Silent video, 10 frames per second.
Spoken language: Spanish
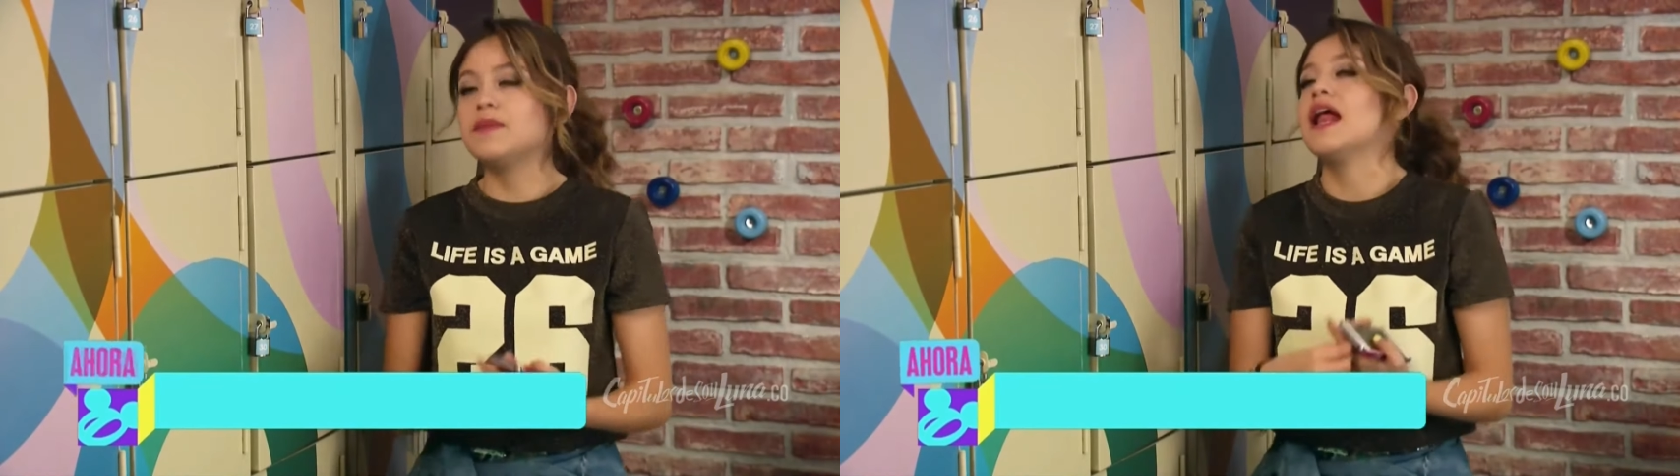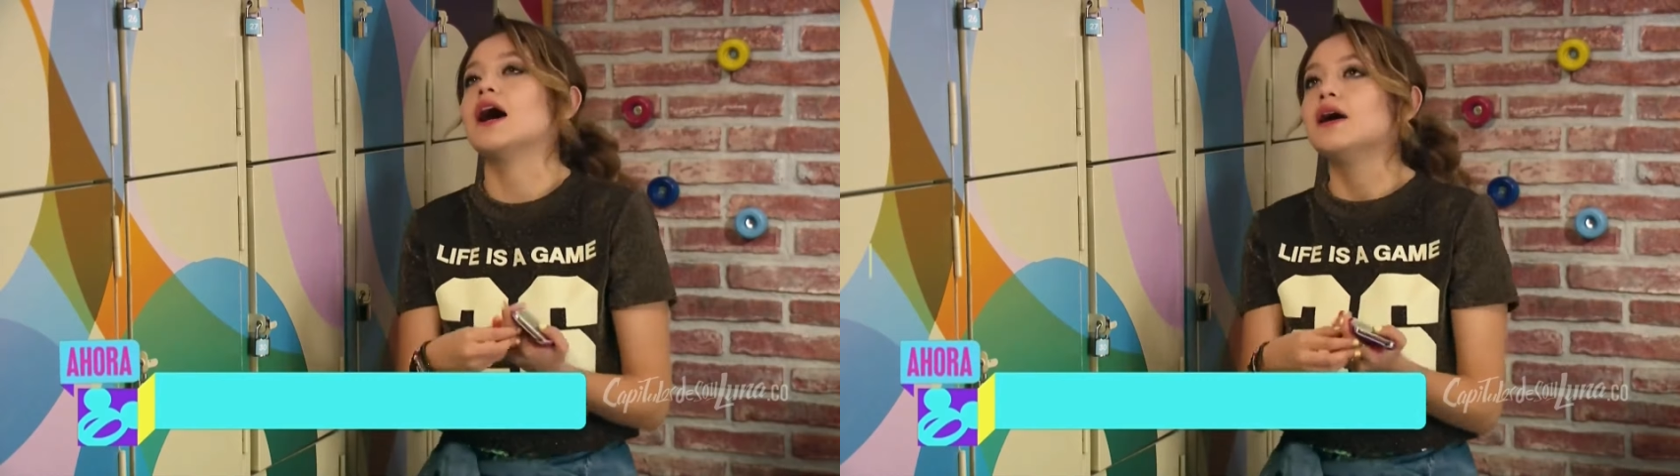
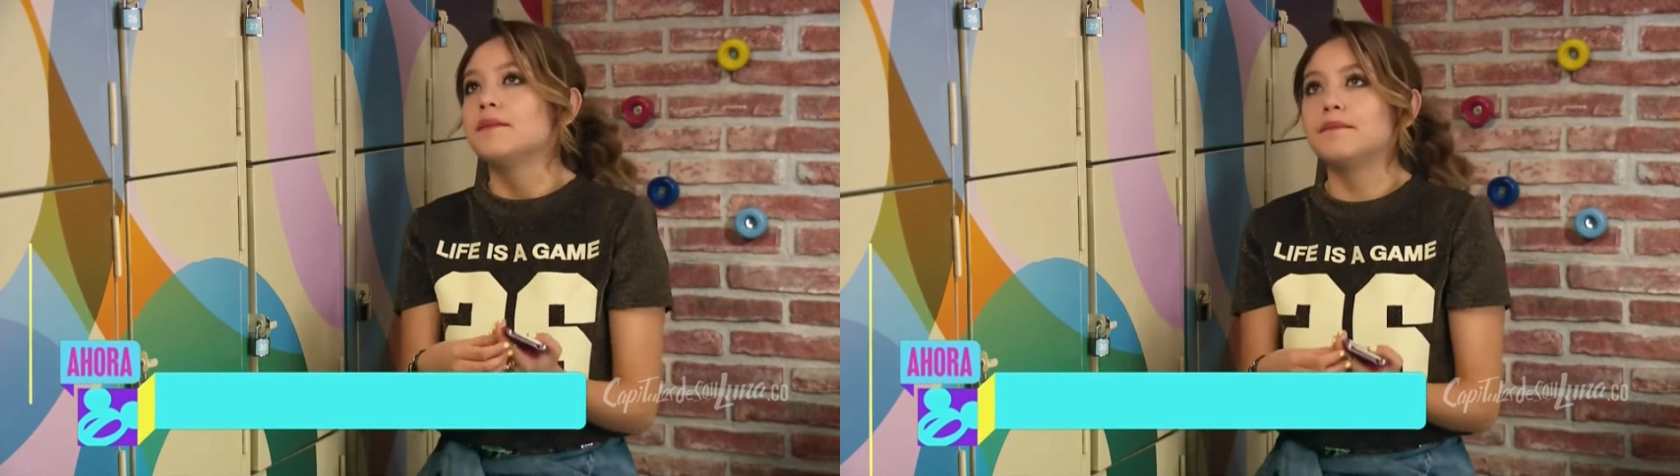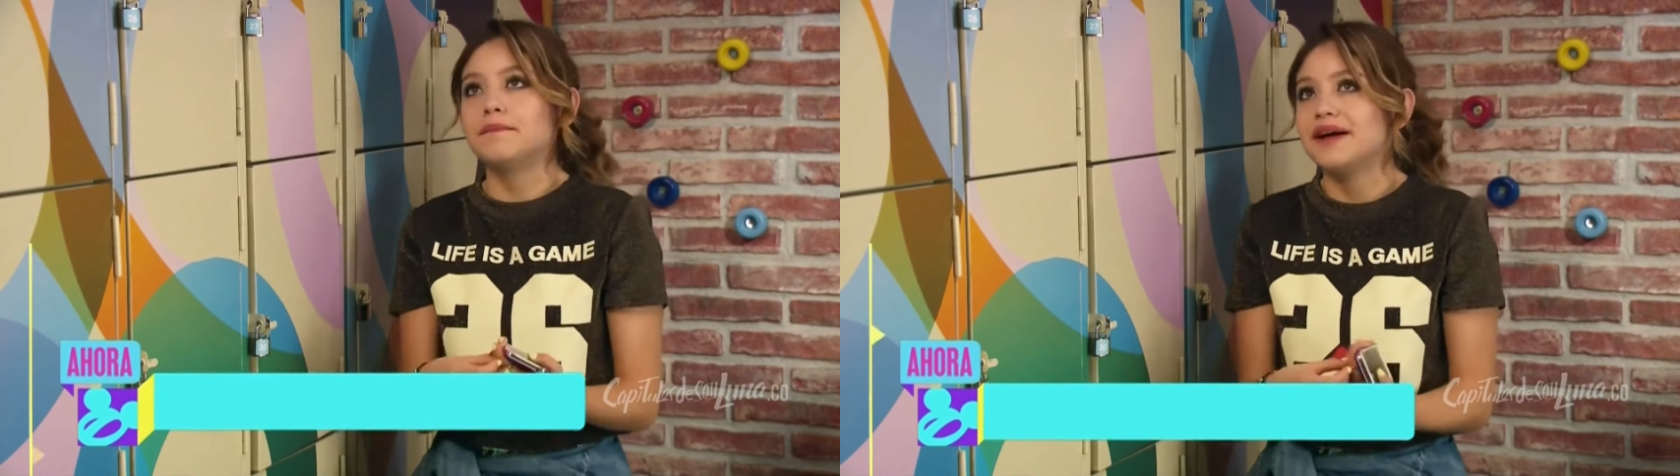Mira,
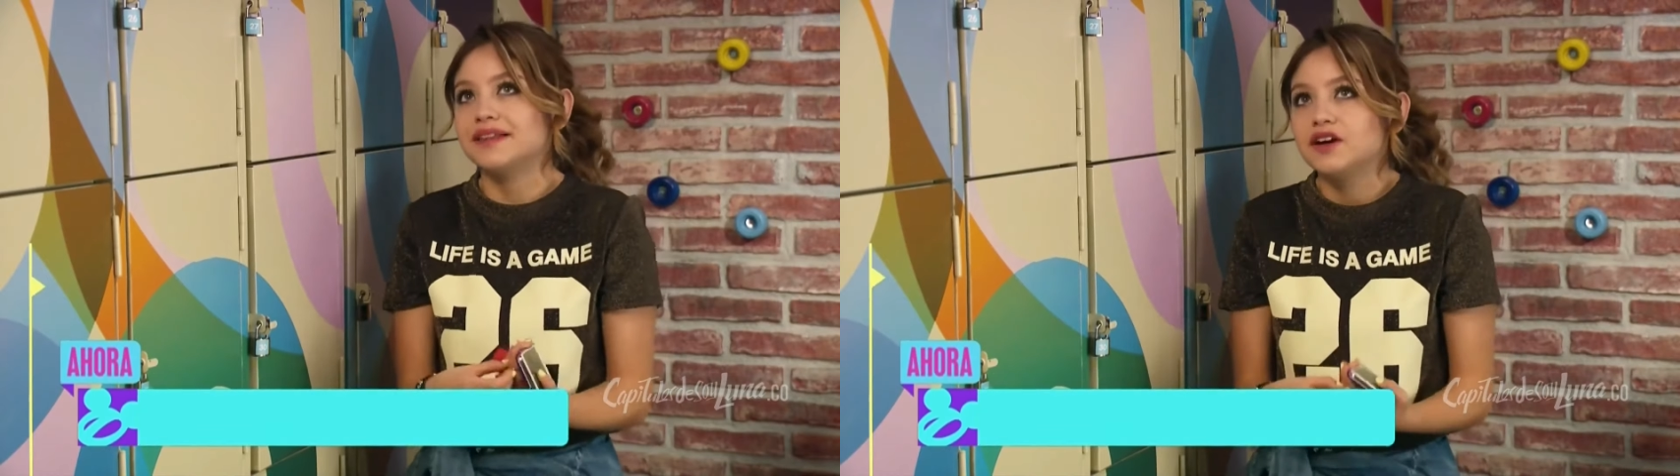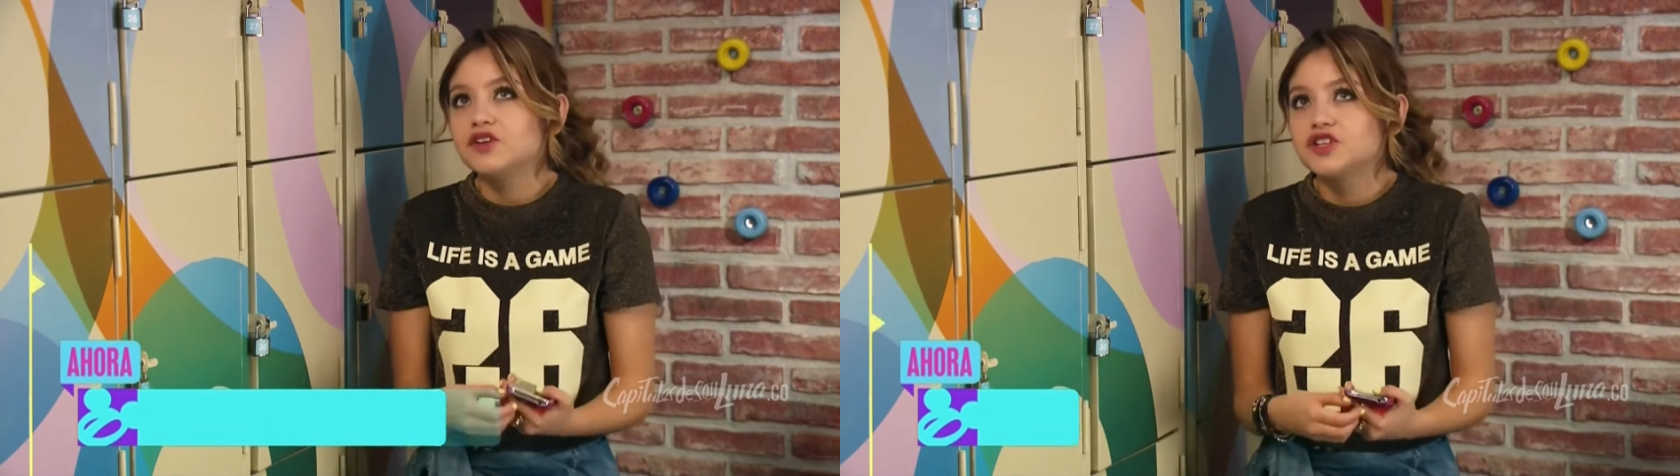
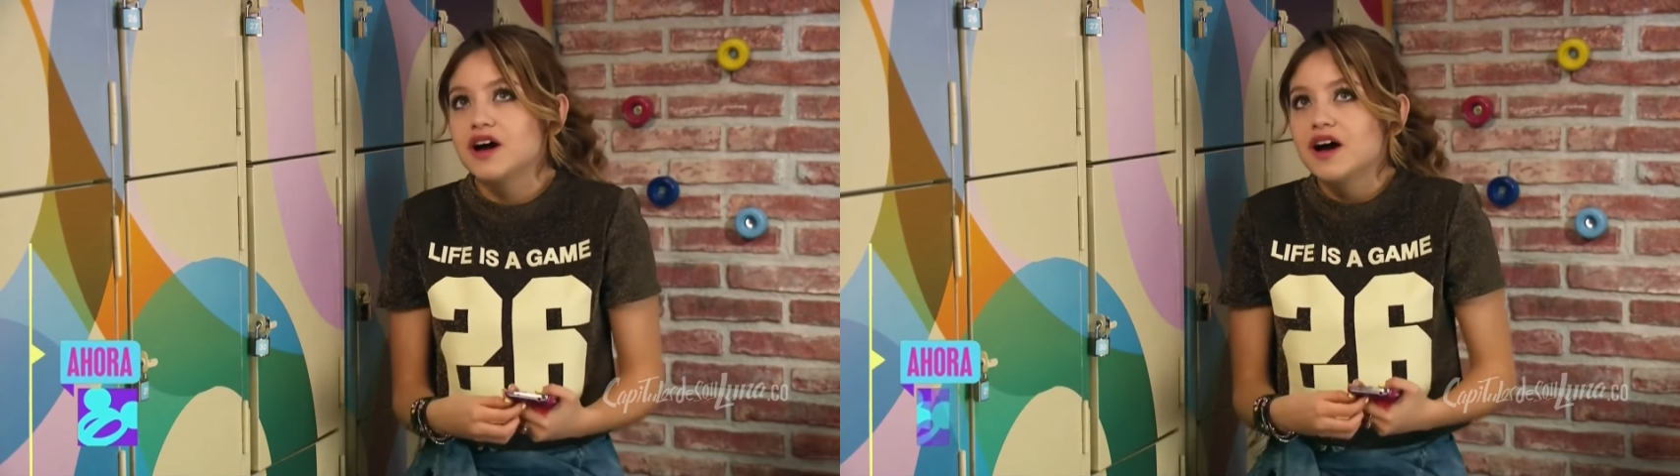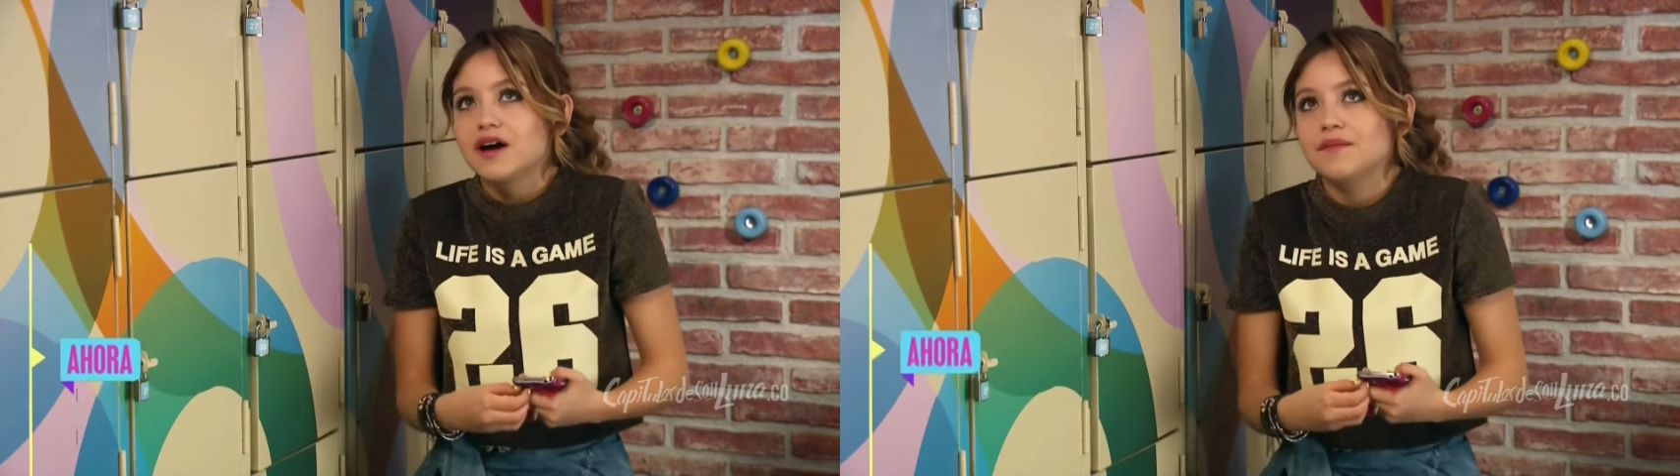Mateo
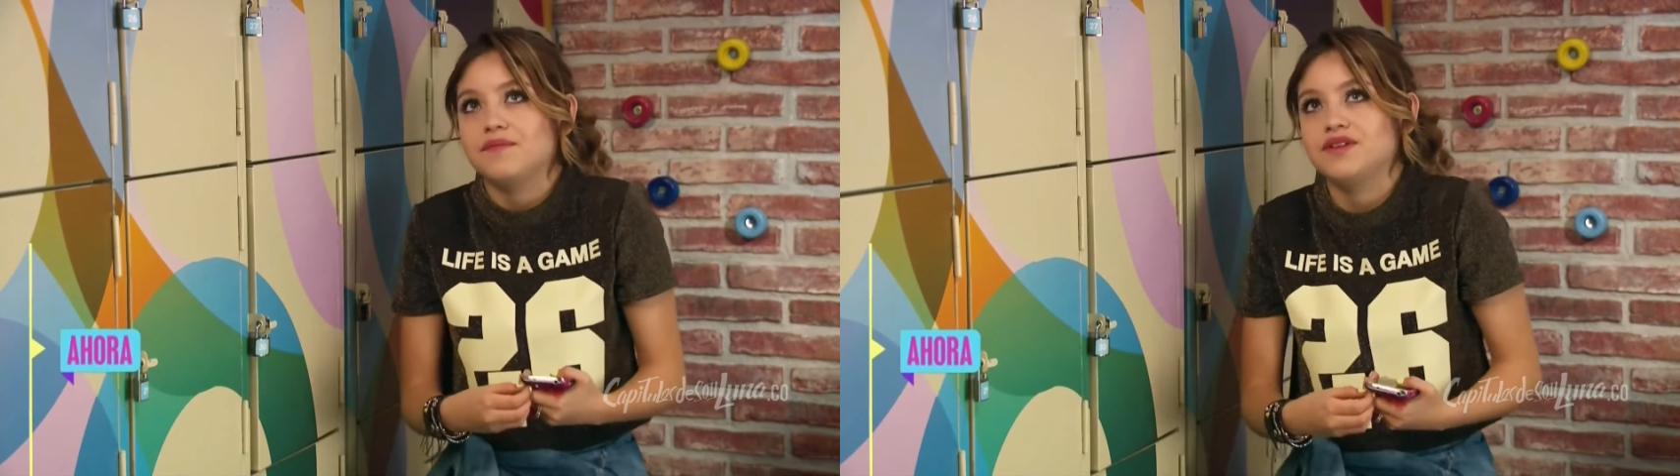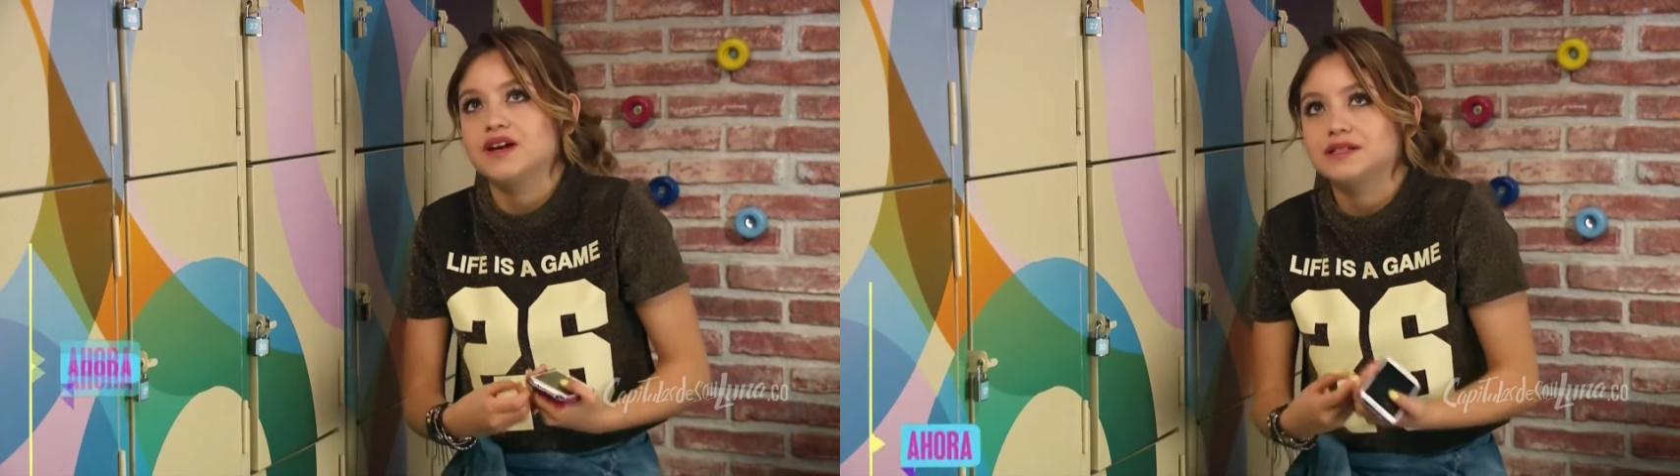
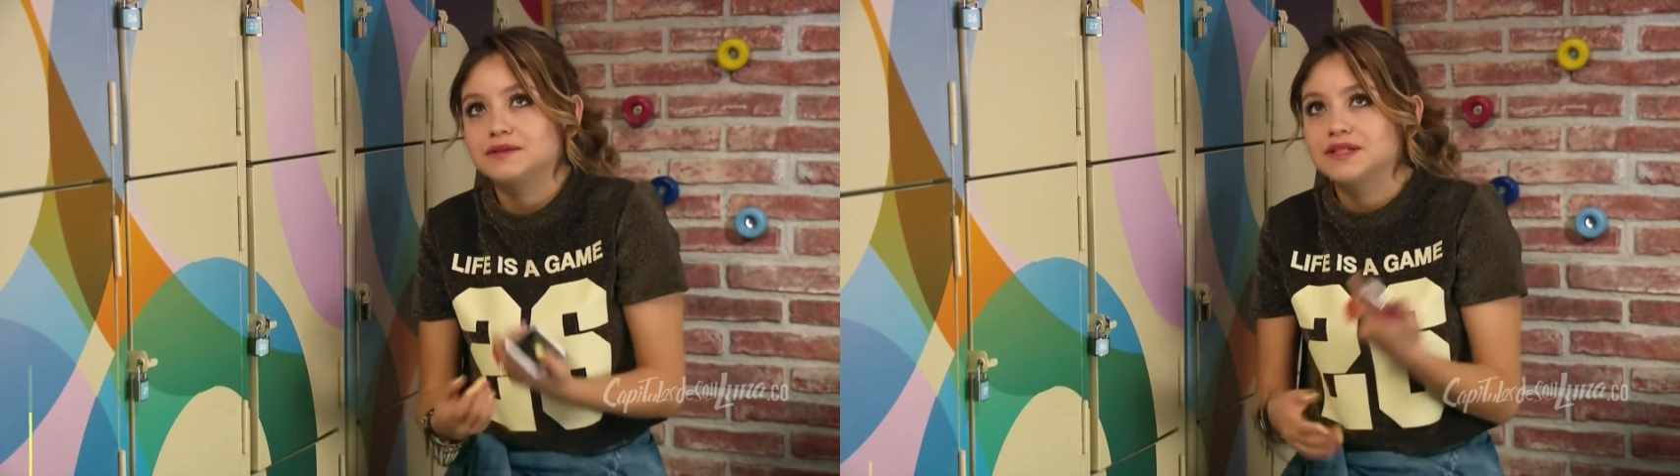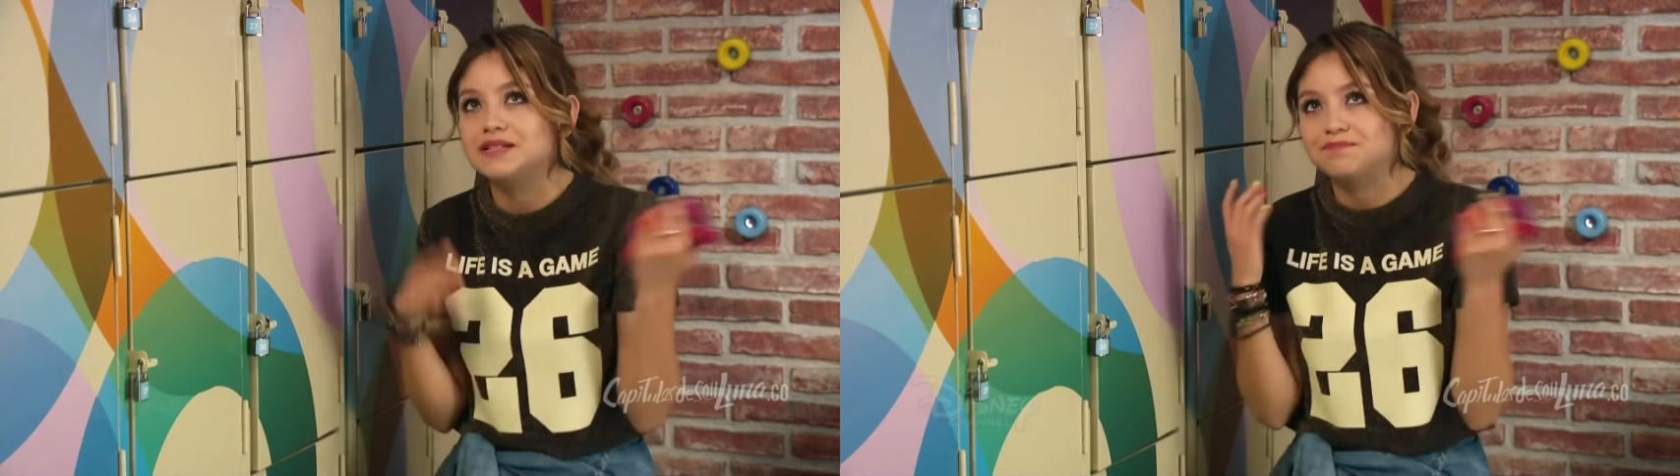ya, ya,